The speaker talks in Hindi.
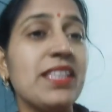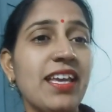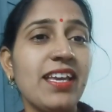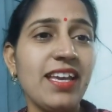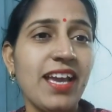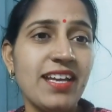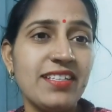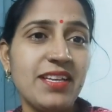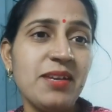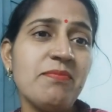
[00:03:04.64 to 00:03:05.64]
पता है
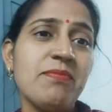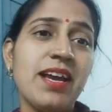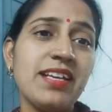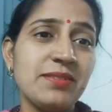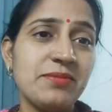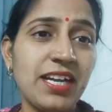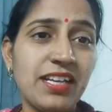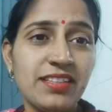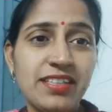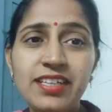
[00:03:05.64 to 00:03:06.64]
आज है
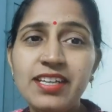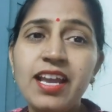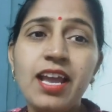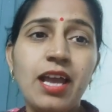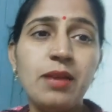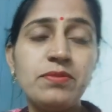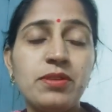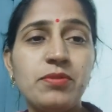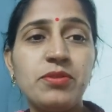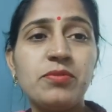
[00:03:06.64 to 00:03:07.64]
महाशिवरात्रि आप
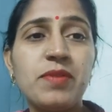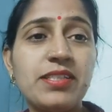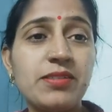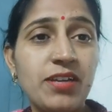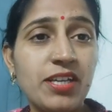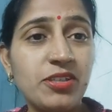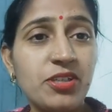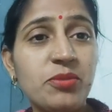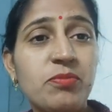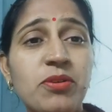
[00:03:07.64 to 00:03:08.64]
सभी को
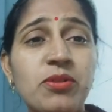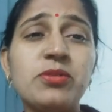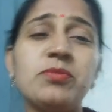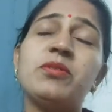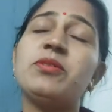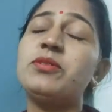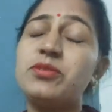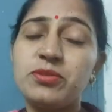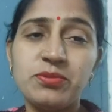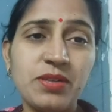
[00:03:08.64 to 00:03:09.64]
महाशिवरात्रि की बहुत
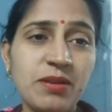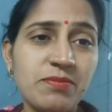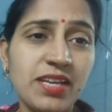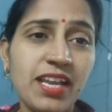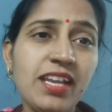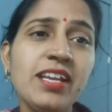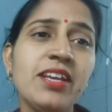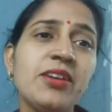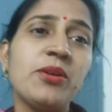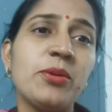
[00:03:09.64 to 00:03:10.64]
बहुत शुभकामनाएं
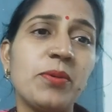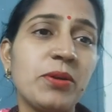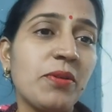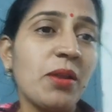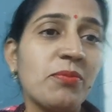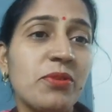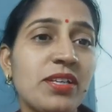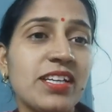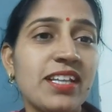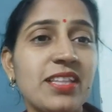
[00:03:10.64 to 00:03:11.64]
और भगवान
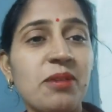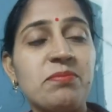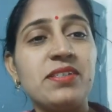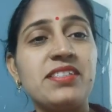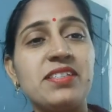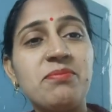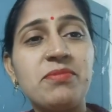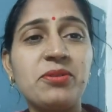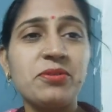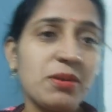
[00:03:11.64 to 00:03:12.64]
भोलेनाथ आपकी सब
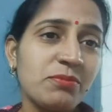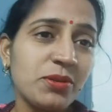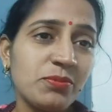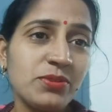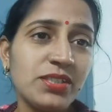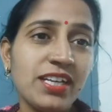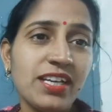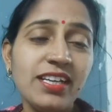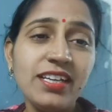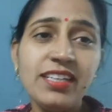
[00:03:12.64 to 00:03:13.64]
मनोकामना पूरी
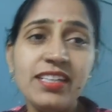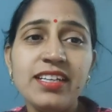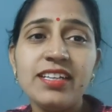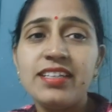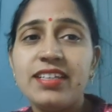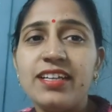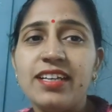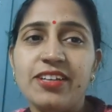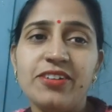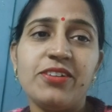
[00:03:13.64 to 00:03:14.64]
करें
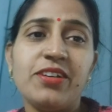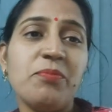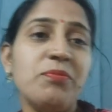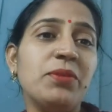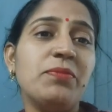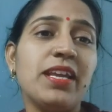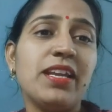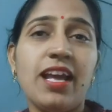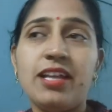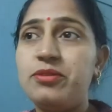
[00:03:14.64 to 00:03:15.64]
और अम्मी
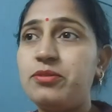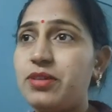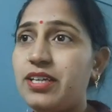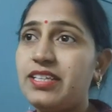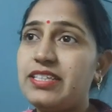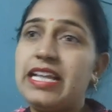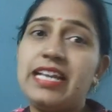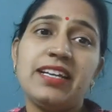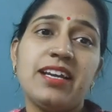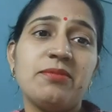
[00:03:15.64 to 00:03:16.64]
मैं नहा धो के
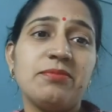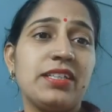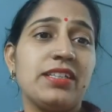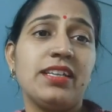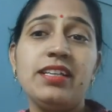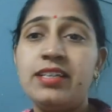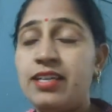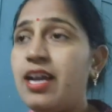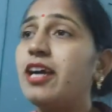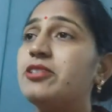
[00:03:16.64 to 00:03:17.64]
सारा काम करके
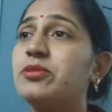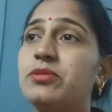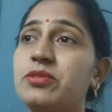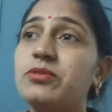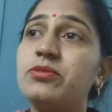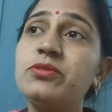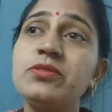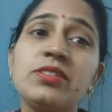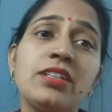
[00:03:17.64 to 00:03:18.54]
आ चुकी हूँ